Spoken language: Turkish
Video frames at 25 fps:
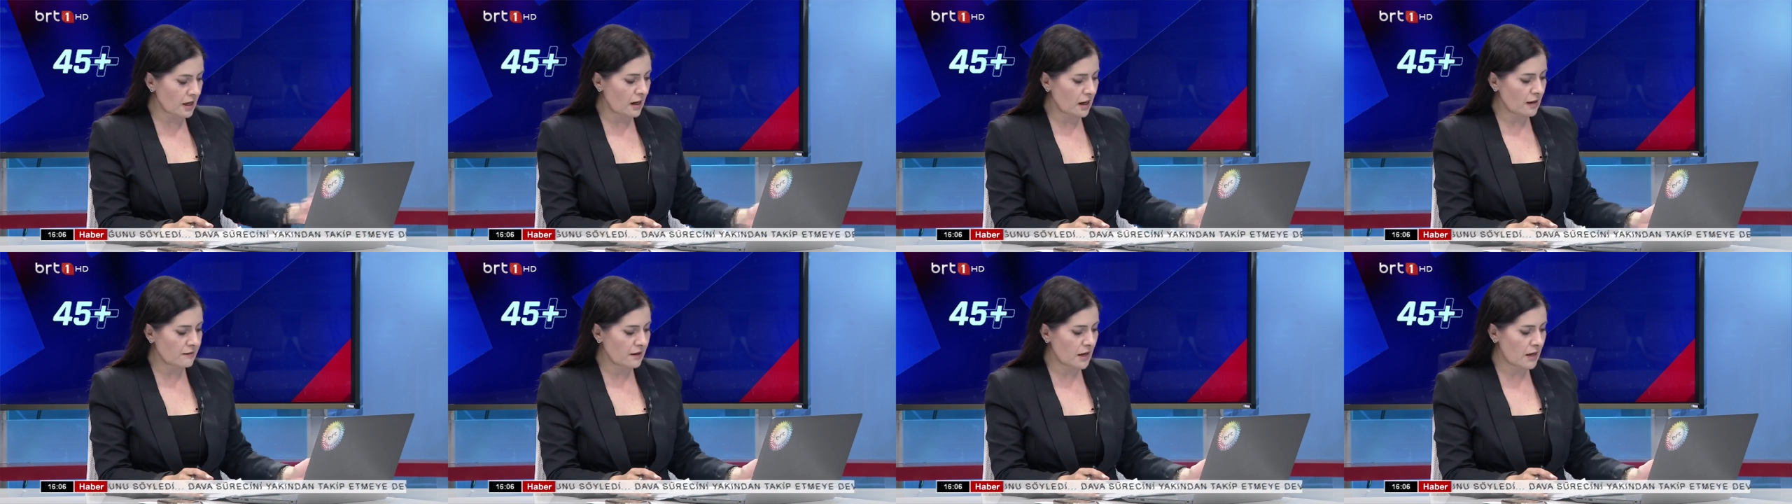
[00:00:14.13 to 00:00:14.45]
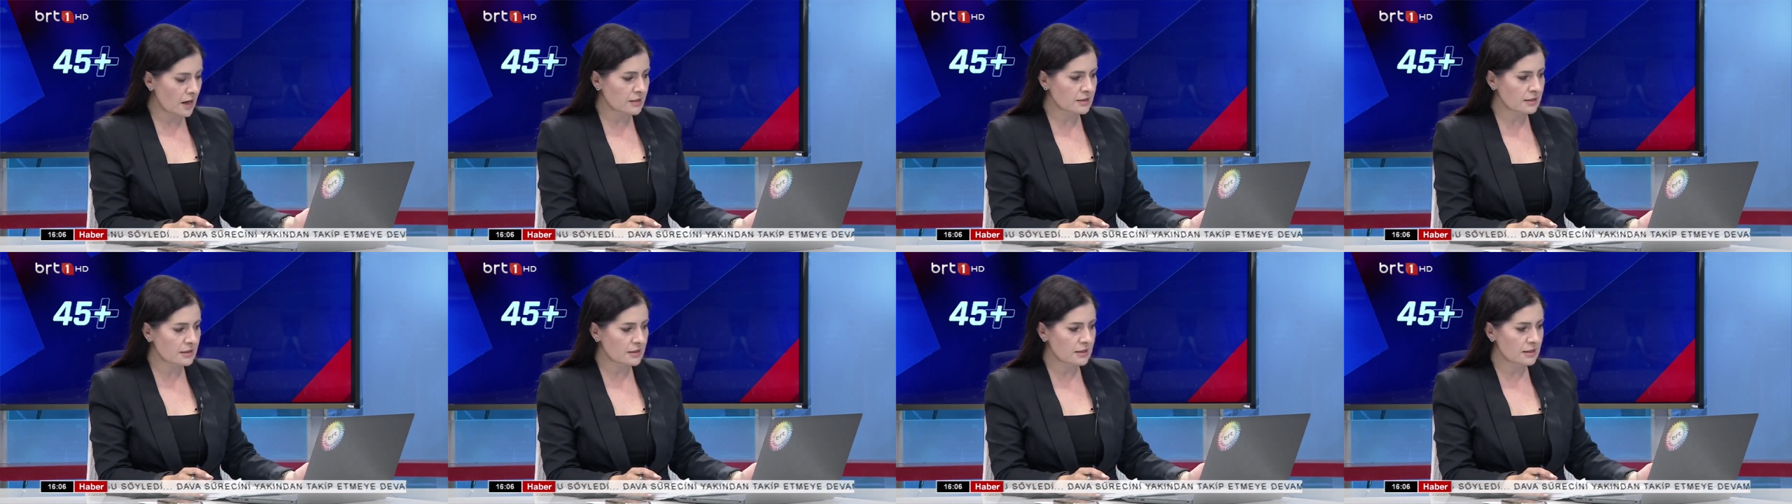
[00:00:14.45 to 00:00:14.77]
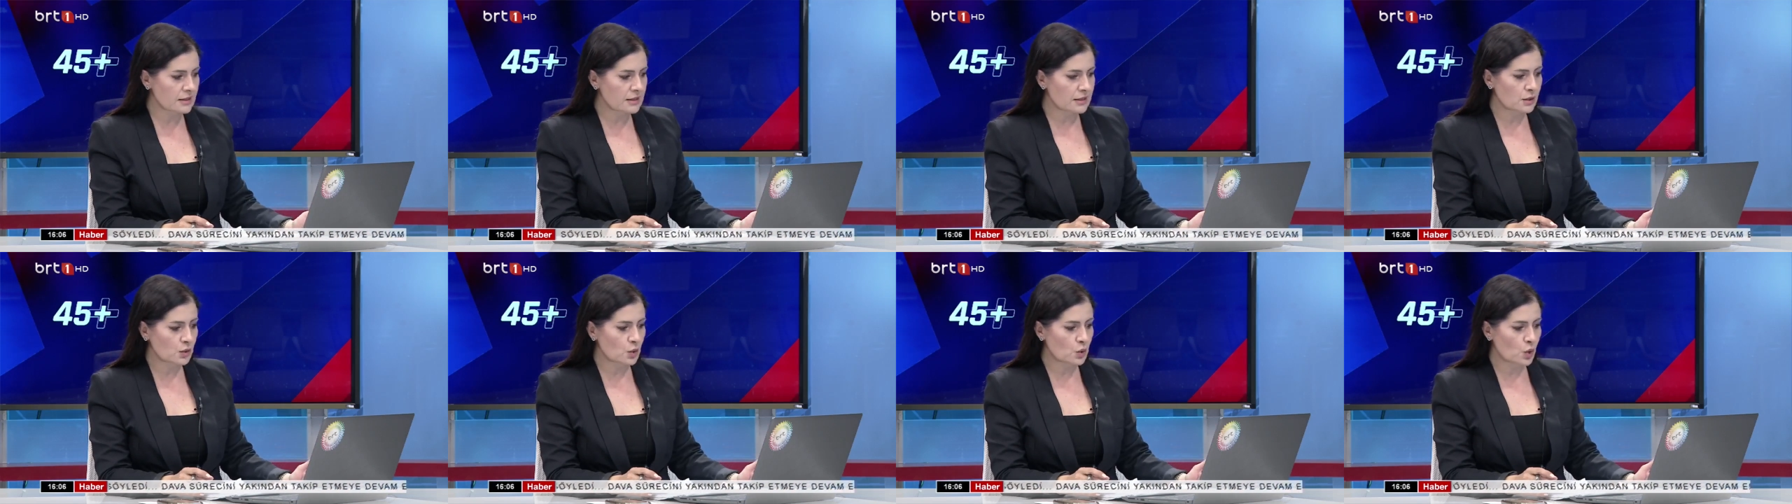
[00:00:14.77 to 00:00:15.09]

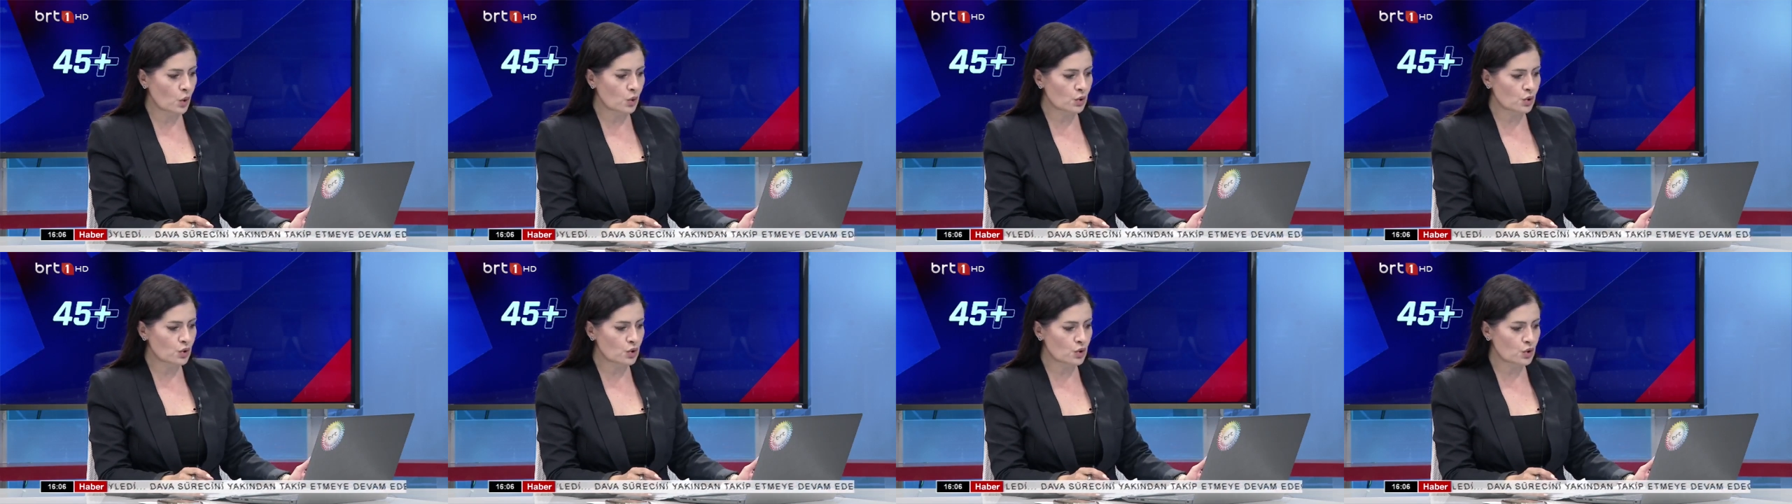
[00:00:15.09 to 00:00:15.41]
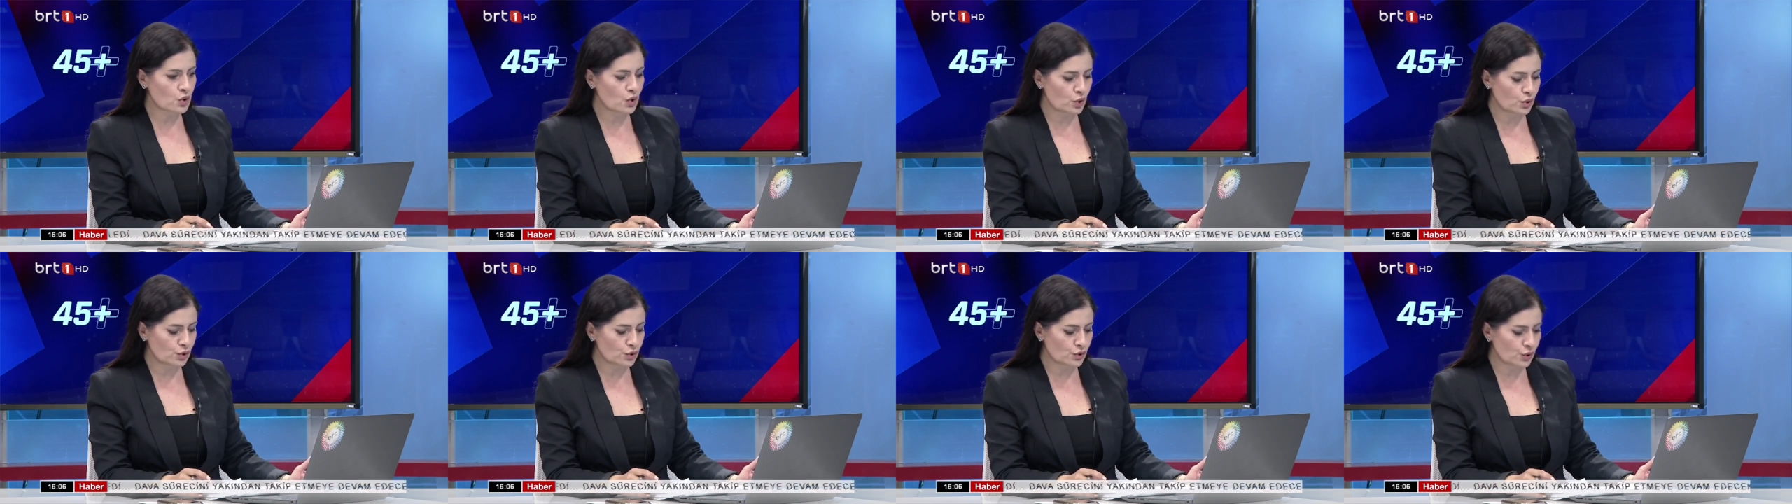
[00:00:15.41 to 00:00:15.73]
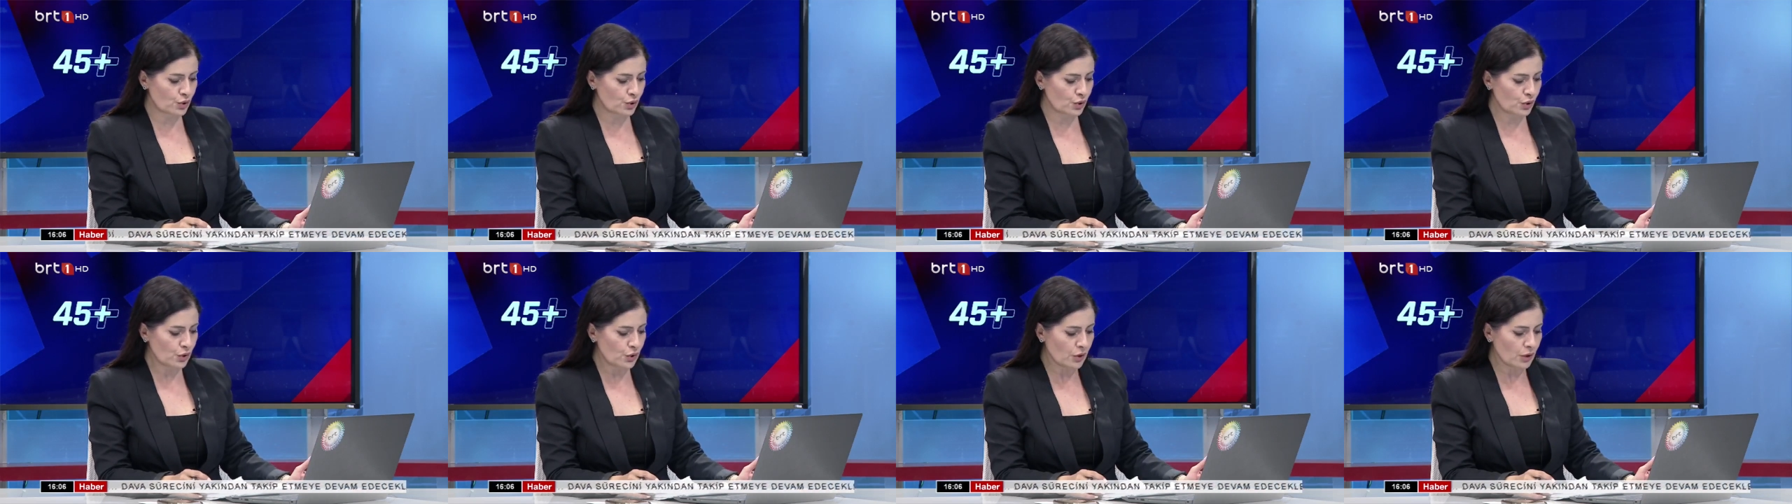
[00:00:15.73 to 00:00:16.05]
davası görüşüldü
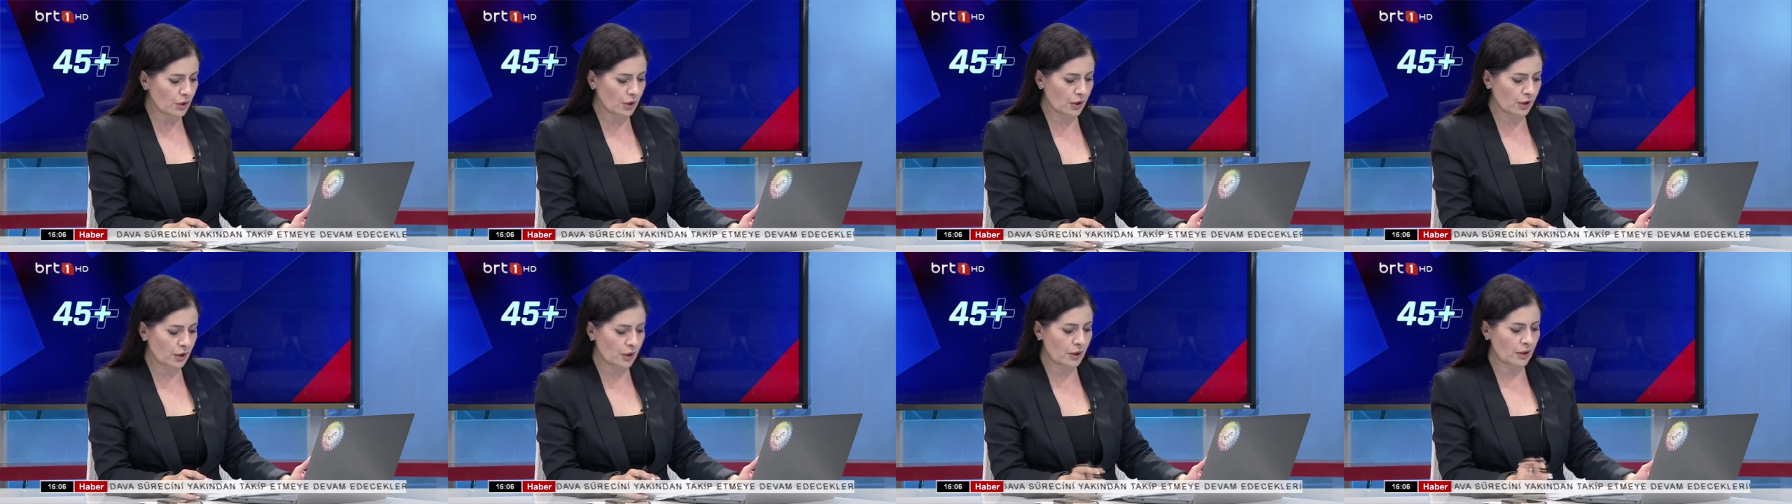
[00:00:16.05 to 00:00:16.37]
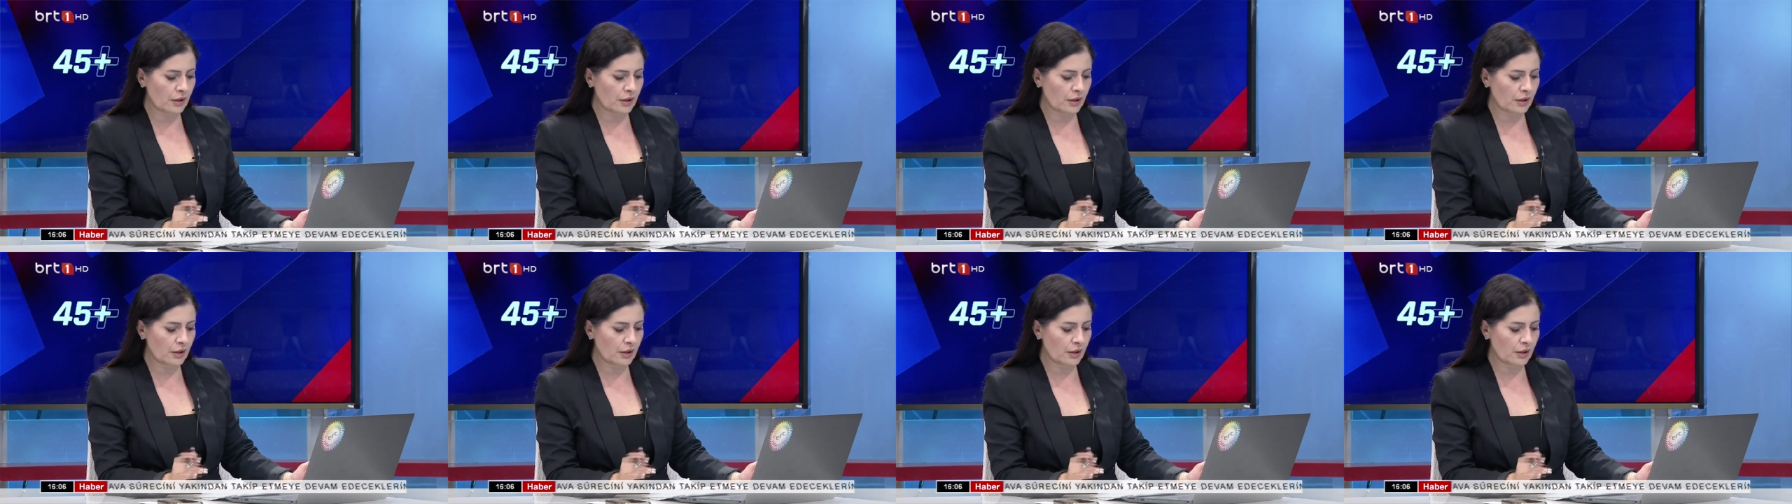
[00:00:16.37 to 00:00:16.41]
e,